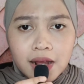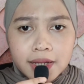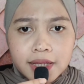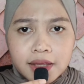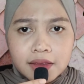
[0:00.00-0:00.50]

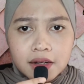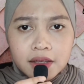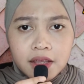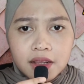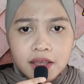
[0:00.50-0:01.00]
kakinya
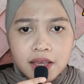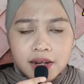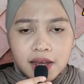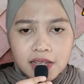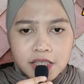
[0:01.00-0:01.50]

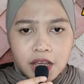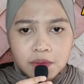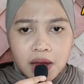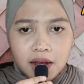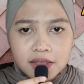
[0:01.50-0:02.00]
terkilir.
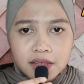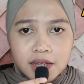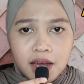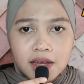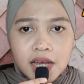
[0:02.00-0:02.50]
Kasian banget
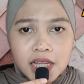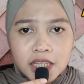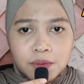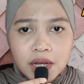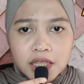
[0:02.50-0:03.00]
ya.
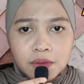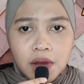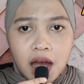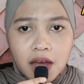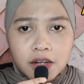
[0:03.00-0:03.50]

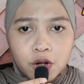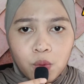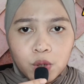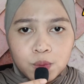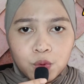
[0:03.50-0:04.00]
Tiba-tiba ada
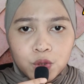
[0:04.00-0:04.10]
robot